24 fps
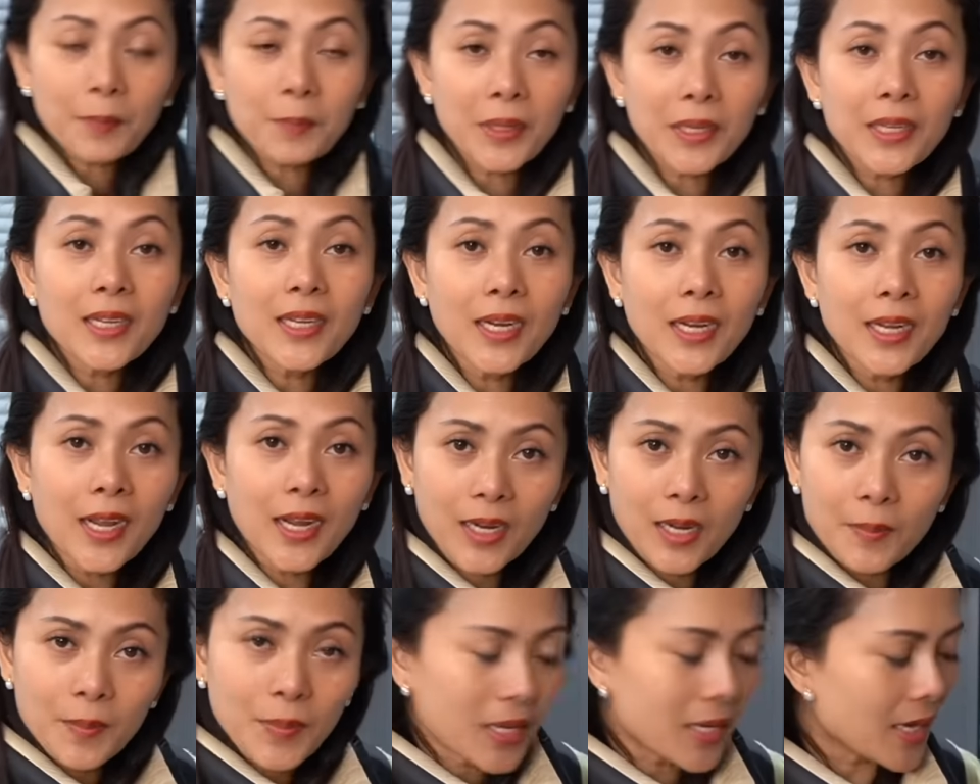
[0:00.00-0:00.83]
tapi
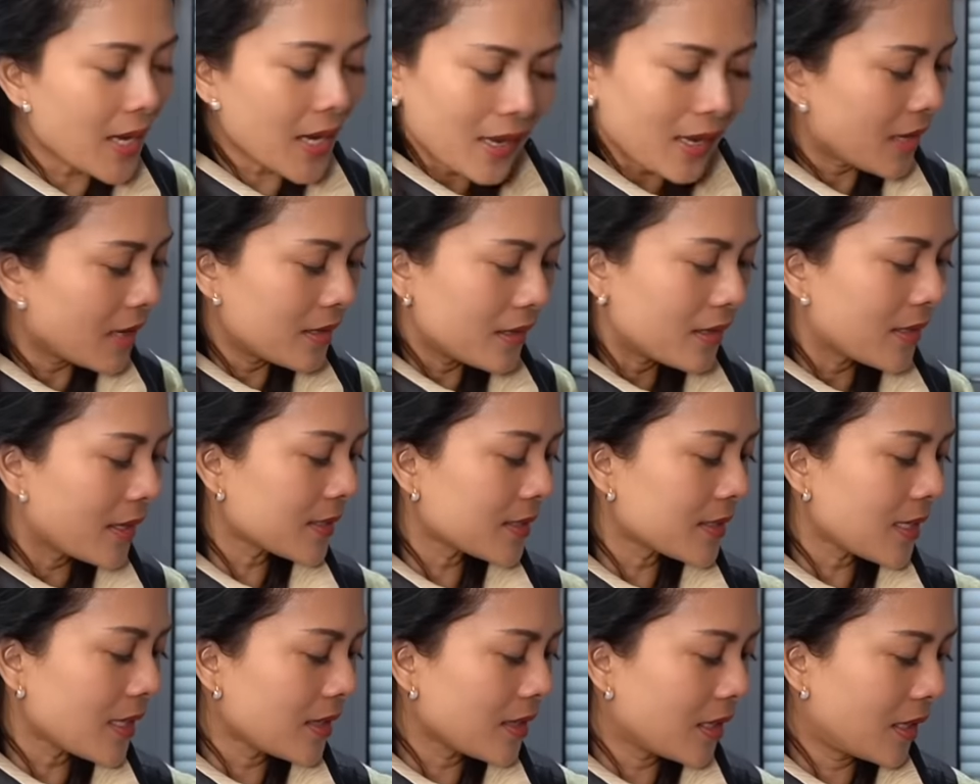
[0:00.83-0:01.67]
dilihat kamera ya
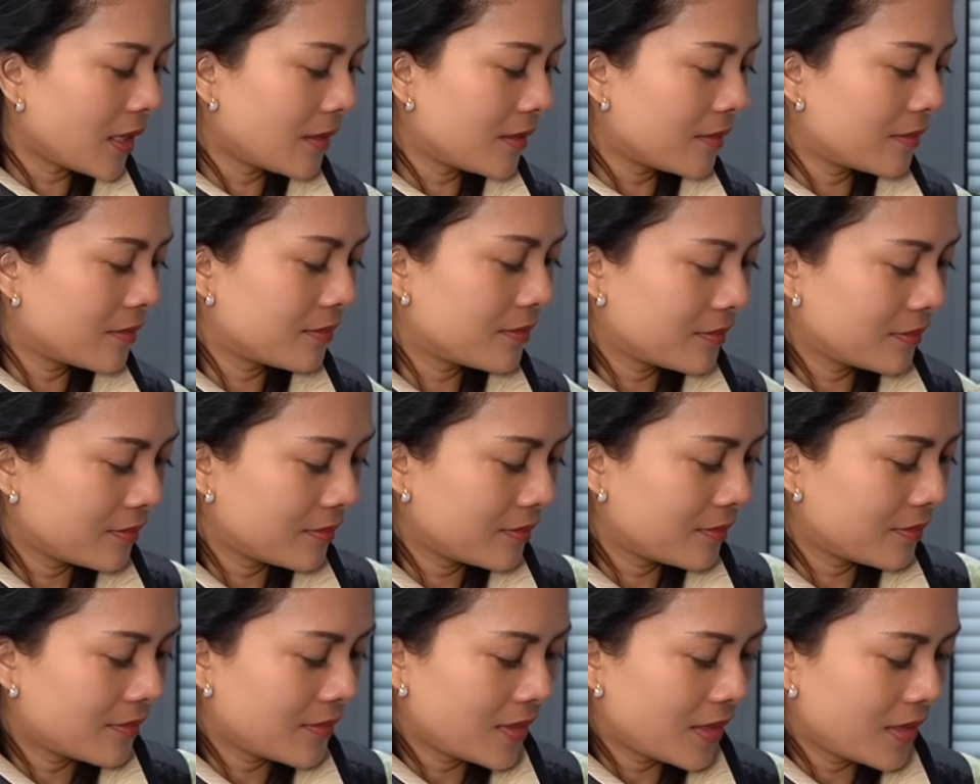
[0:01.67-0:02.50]
enggak cantik
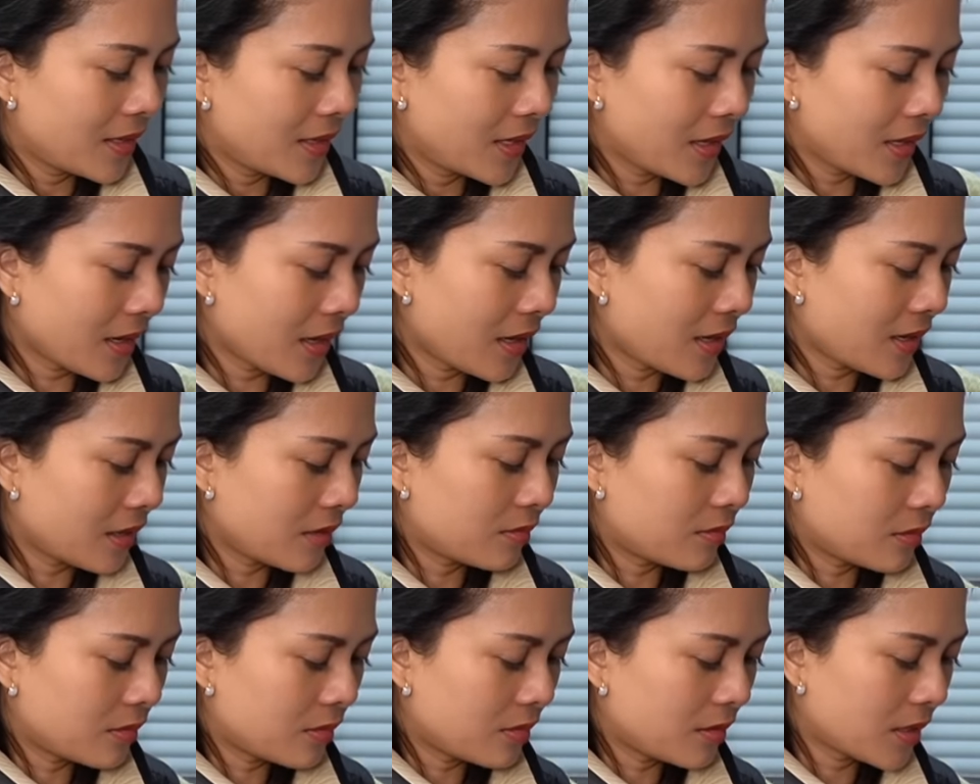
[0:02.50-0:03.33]
heran
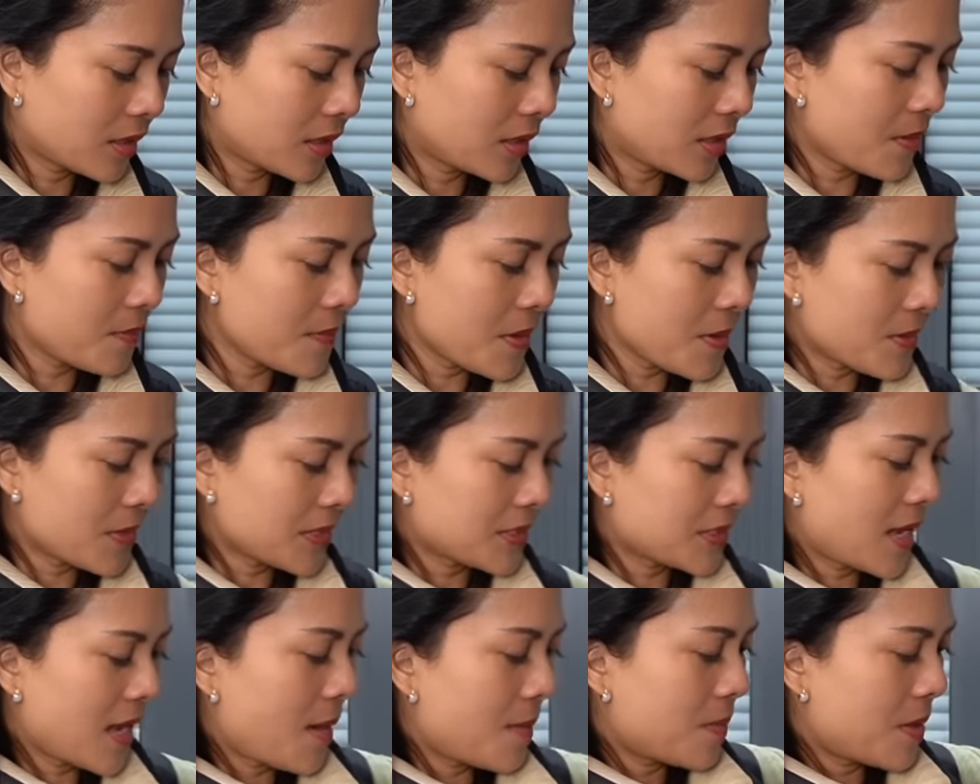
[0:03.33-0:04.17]
aku kenapa
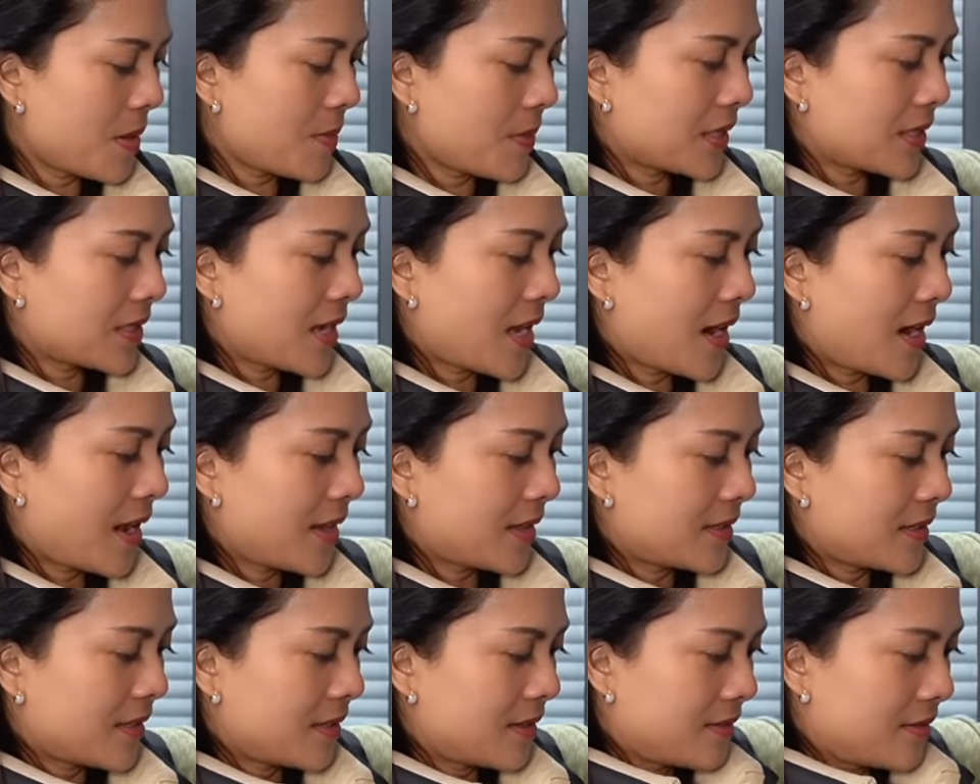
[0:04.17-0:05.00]
masa apa
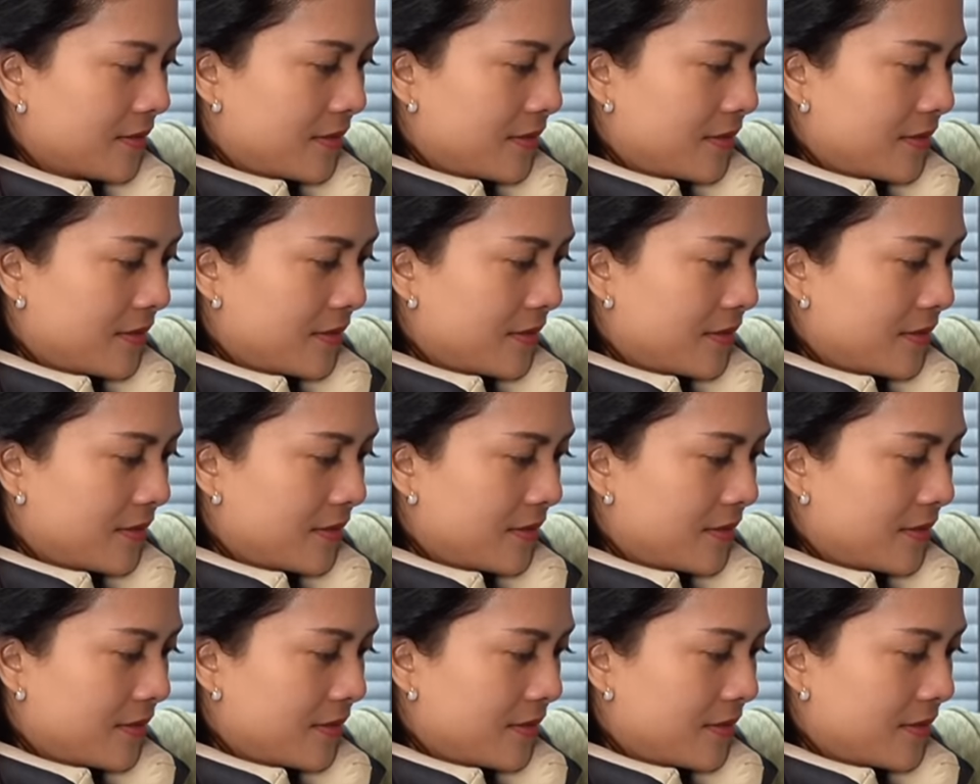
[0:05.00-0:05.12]
masalahnya